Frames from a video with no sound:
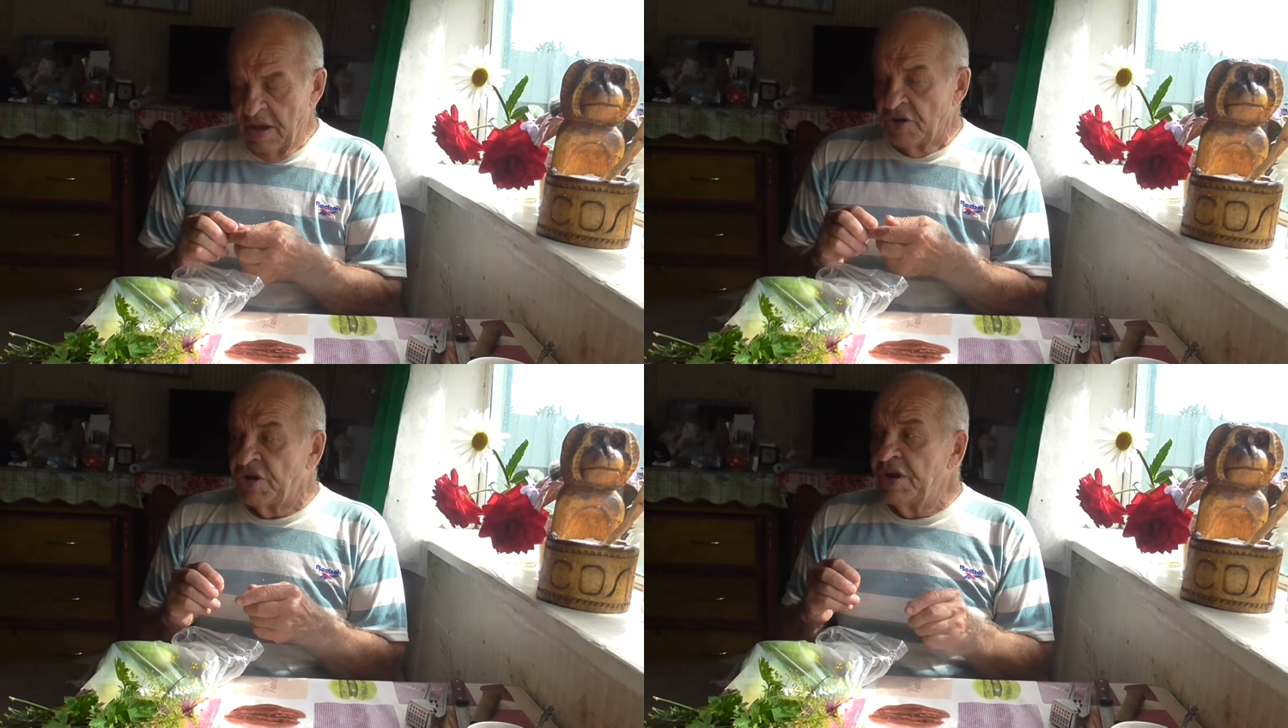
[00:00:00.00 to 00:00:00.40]

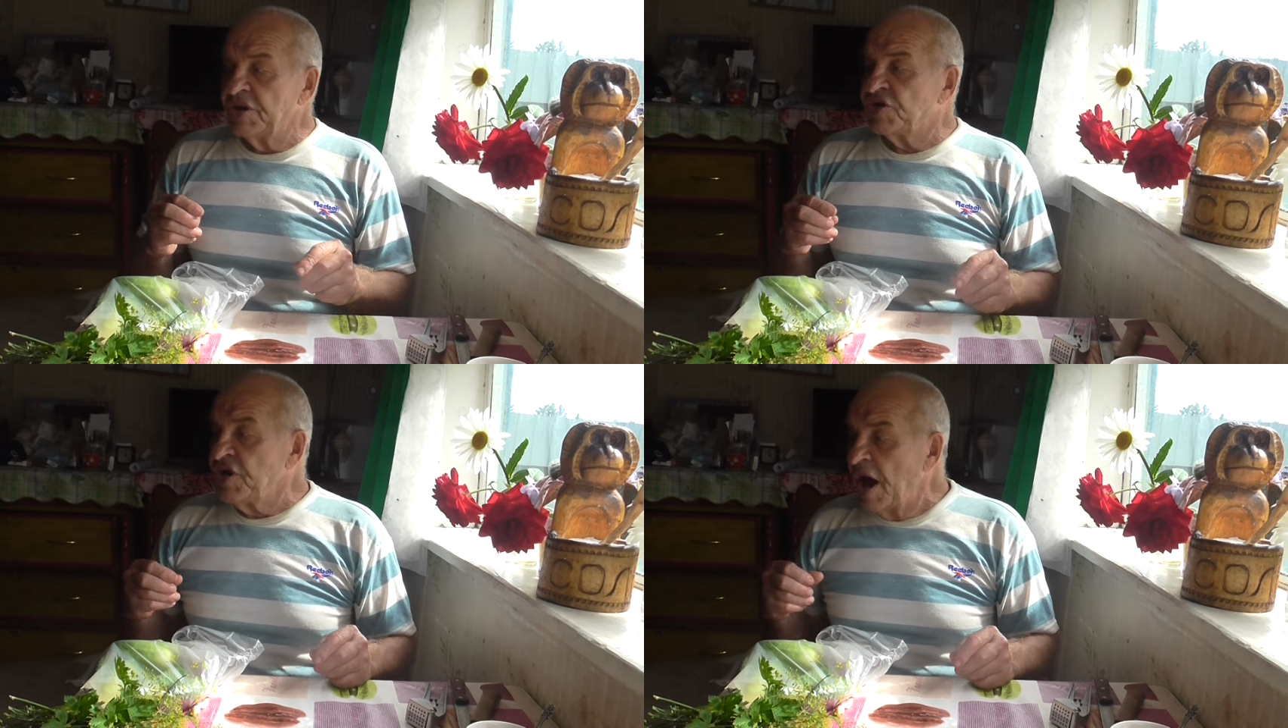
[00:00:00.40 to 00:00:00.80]

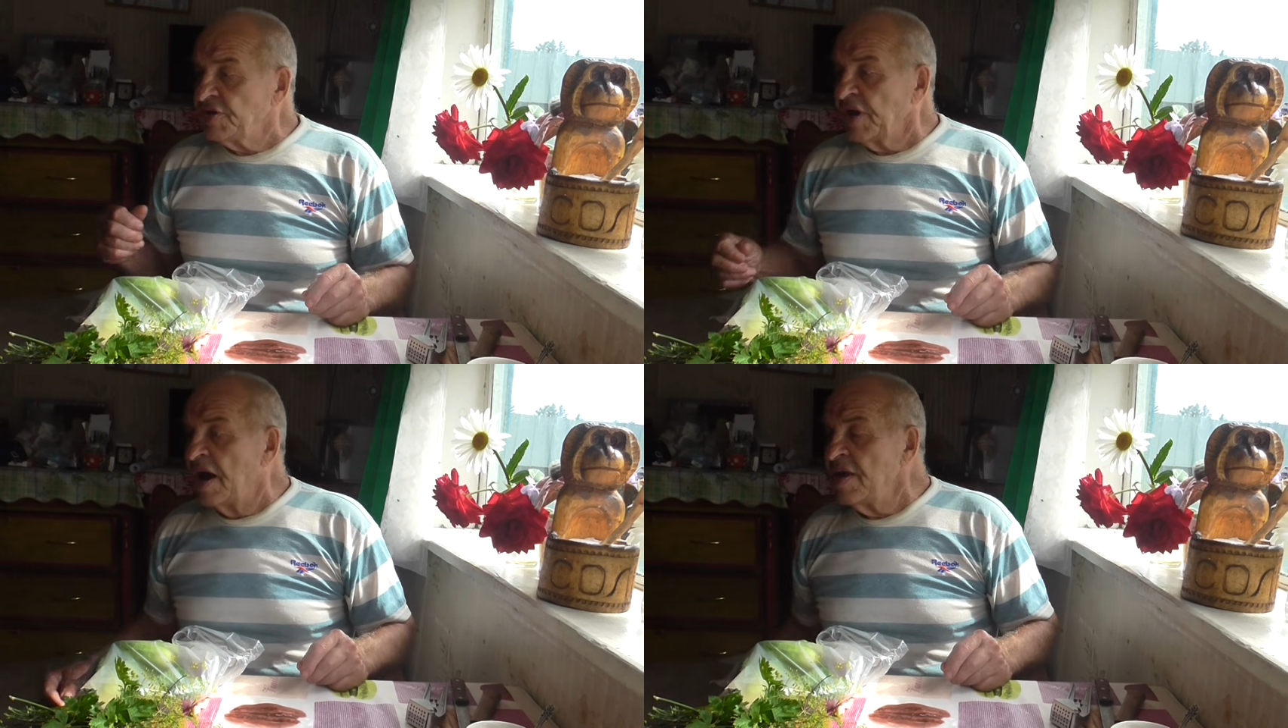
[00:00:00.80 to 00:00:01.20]
Через
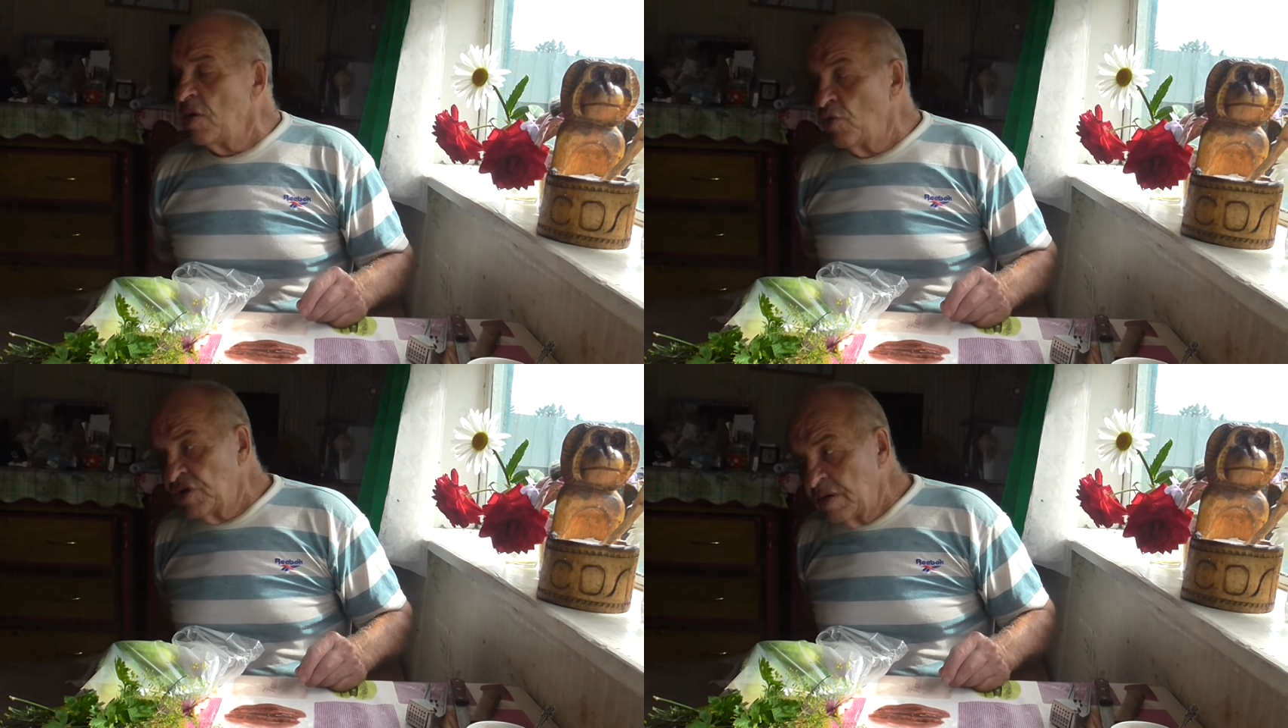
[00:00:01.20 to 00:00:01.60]
час
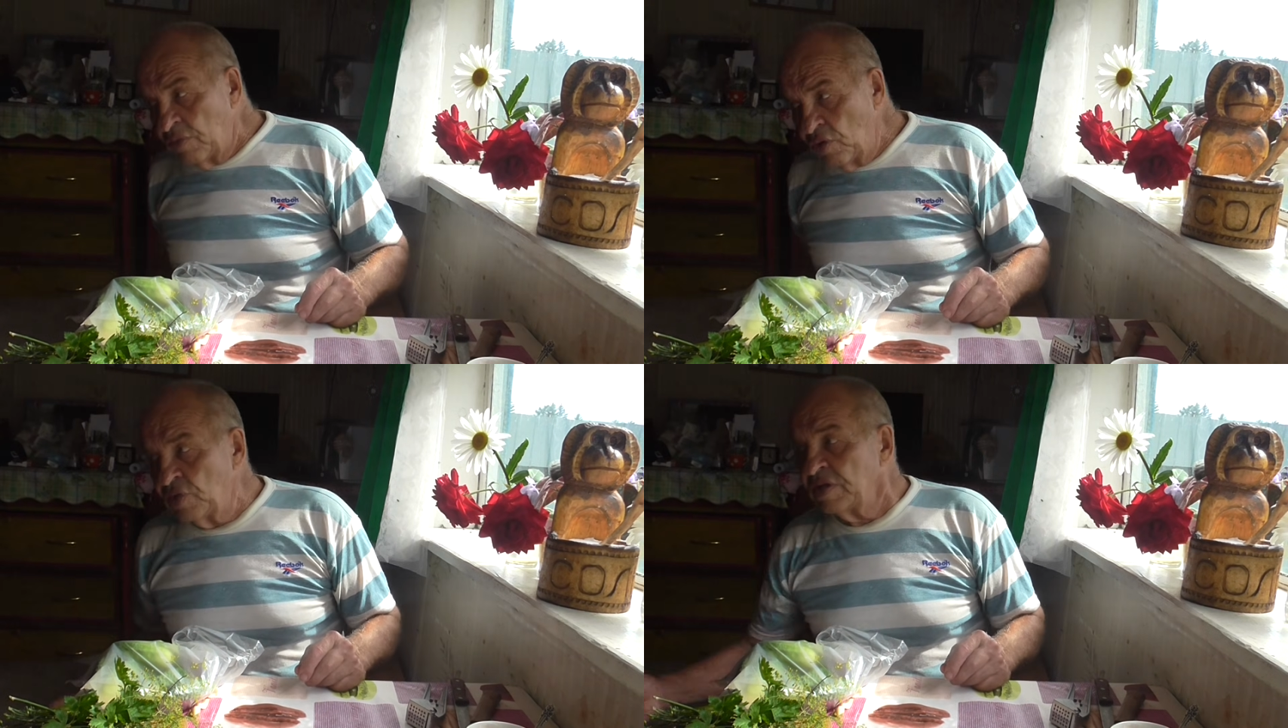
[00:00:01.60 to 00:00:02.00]
они уже
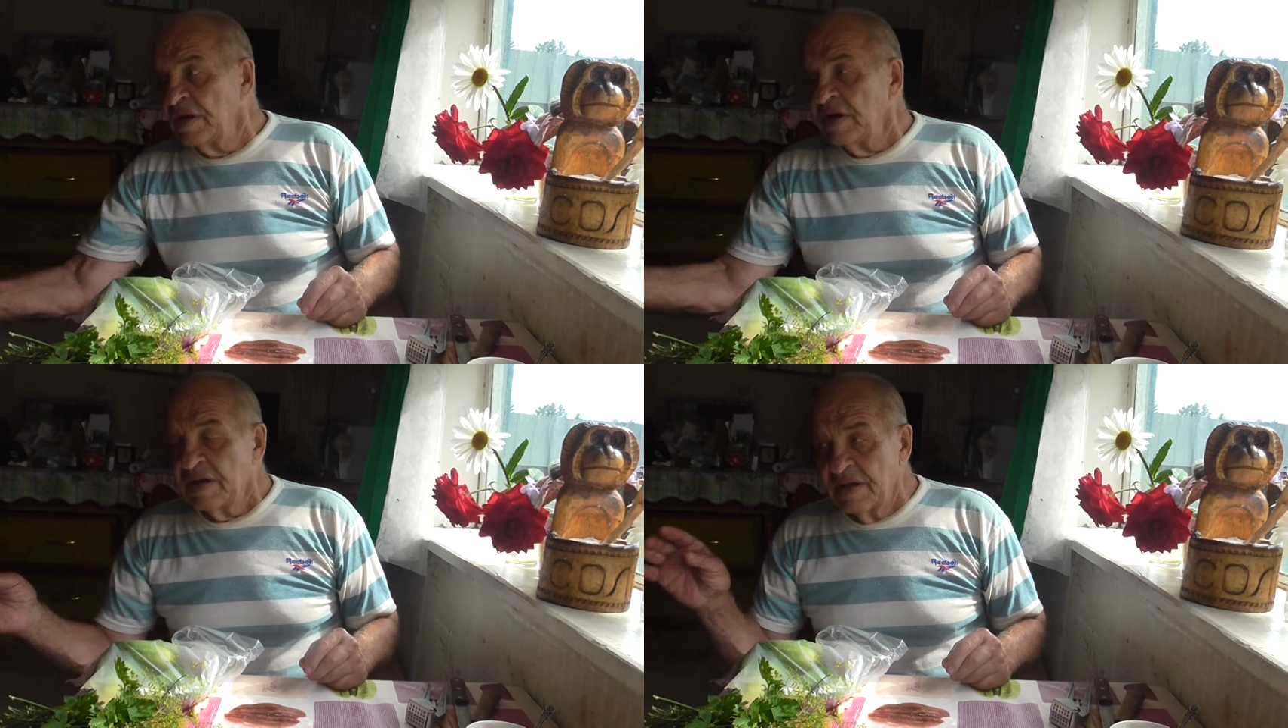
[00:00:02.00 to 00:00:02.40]
будут
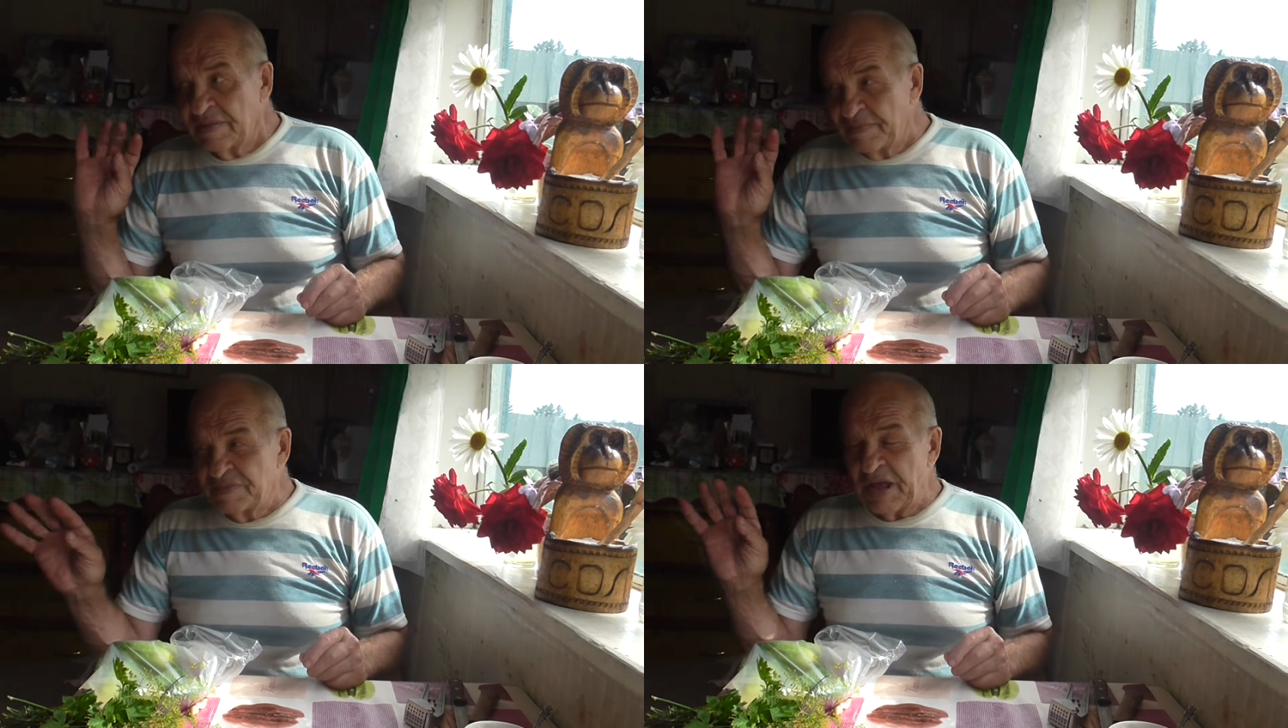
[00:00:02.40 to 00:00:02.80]

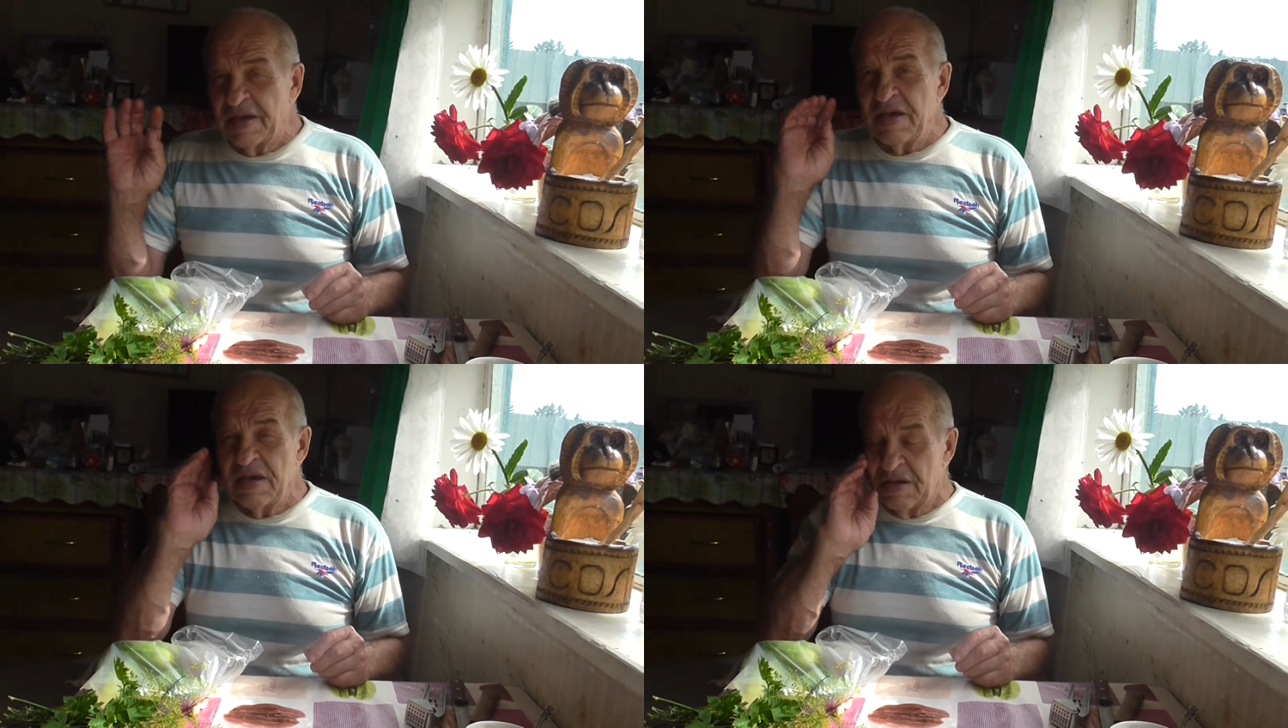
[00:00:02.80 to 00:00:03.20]
э,
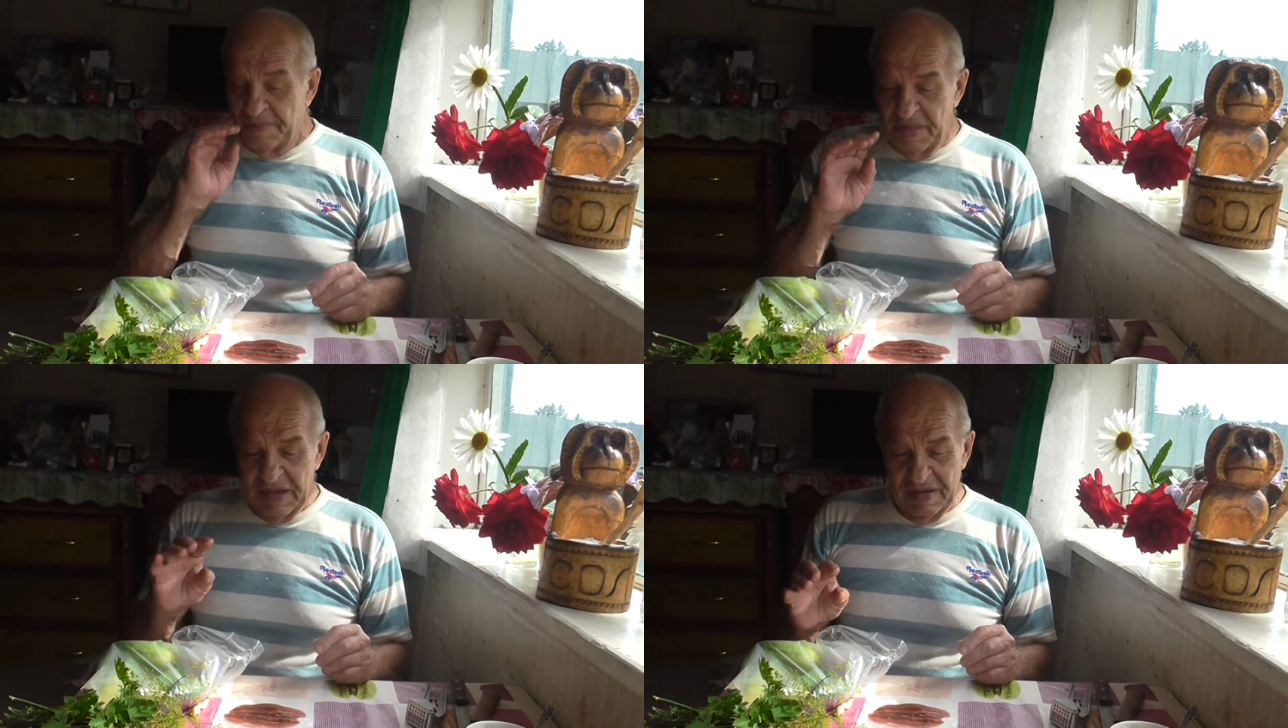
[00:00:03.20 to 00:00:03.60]
такие,